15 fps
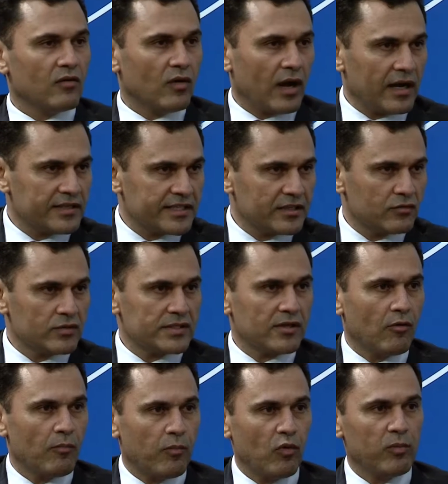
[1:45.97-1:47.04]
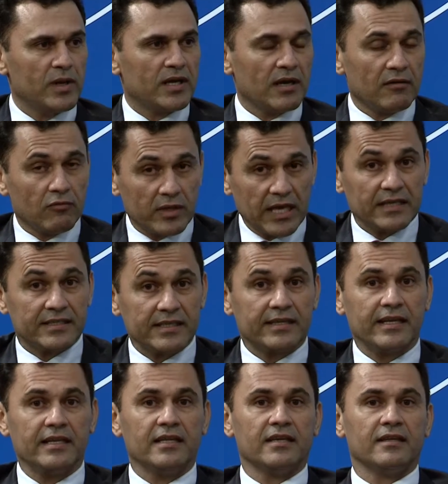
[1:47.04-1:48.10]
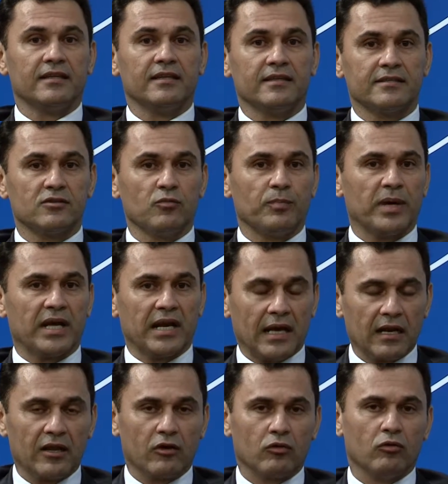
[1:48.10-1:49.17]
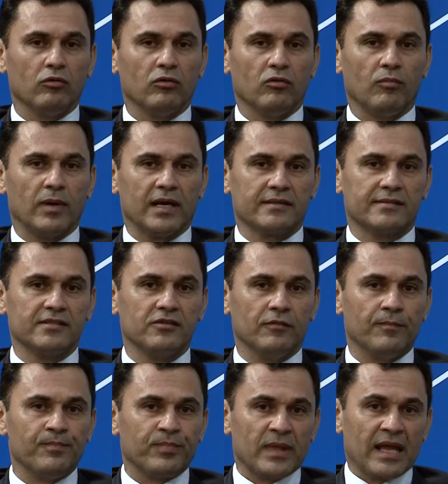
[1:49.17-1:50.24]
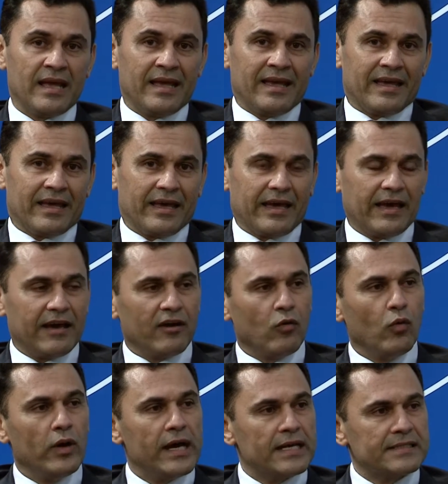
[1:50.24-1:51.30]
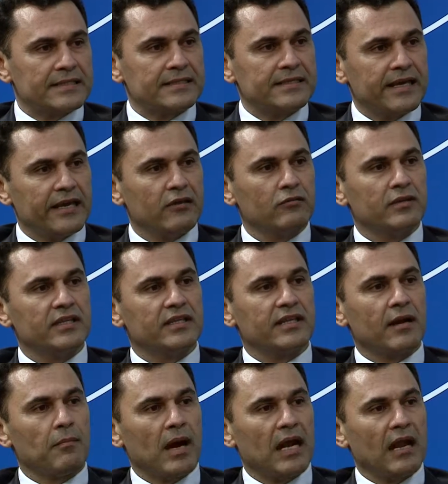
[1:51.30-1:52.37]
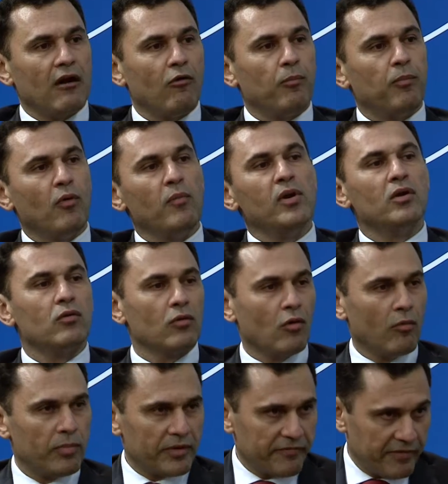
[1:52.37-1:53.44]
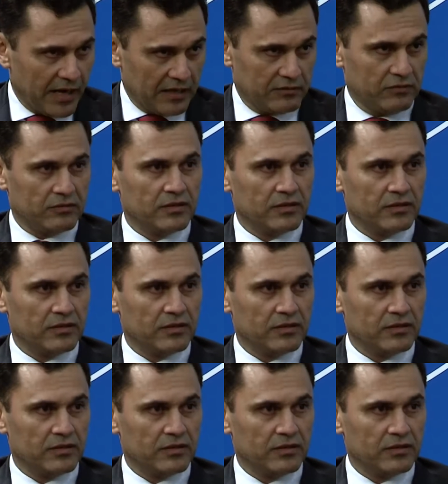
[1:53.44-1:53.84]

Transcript: A instituição pública, o que a gente tem de, de superar, Léo, no, no Brasil, é o receio de trabalhar o público com o privado.